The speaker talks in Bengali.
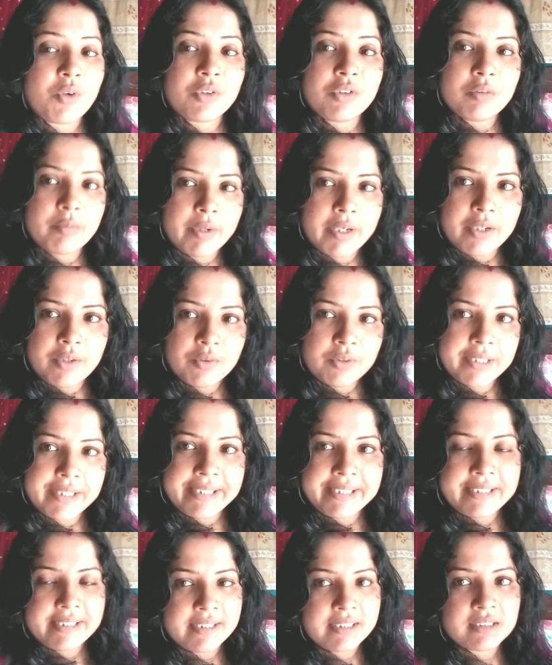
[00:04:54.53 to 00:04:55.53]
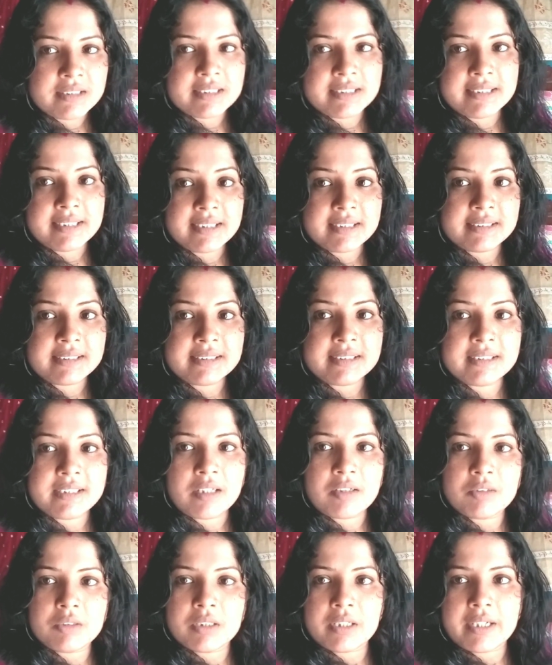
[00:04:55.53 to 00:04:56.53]
কতবার রোদে গিয়েছি এসছি
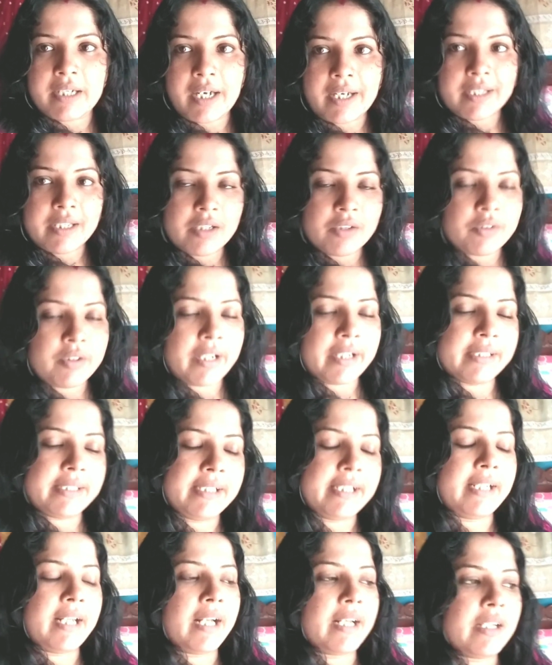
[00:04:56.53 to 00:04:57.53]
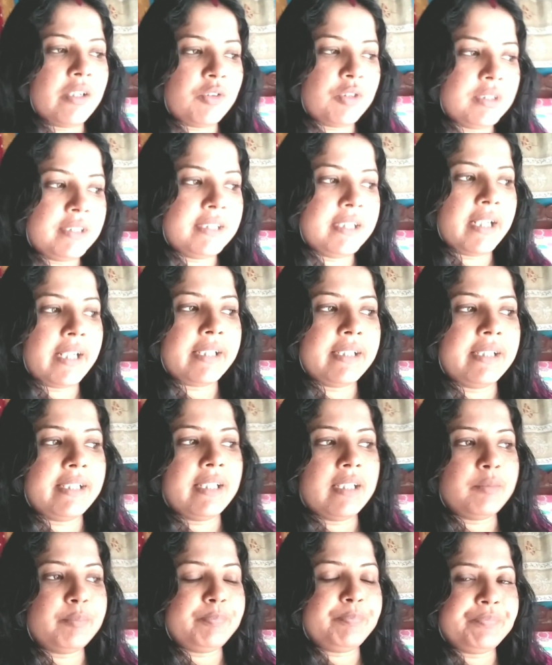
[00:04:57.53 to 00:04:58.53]
জানো না রান্না একদিকে রান্না করেছি
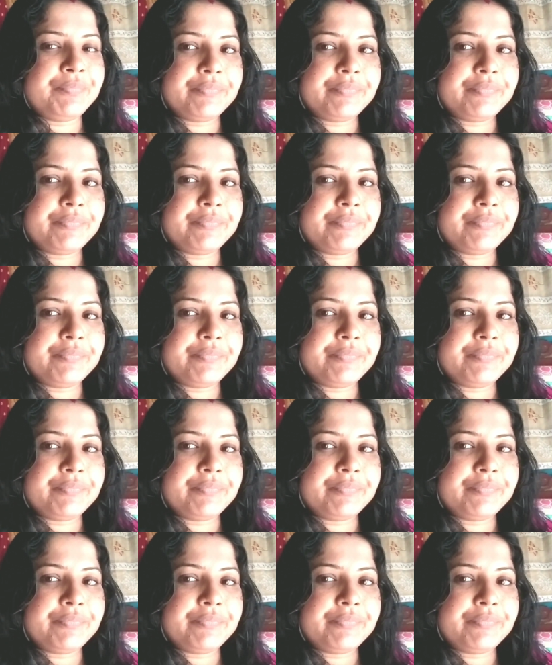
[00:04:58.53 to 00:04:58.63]
একদিকে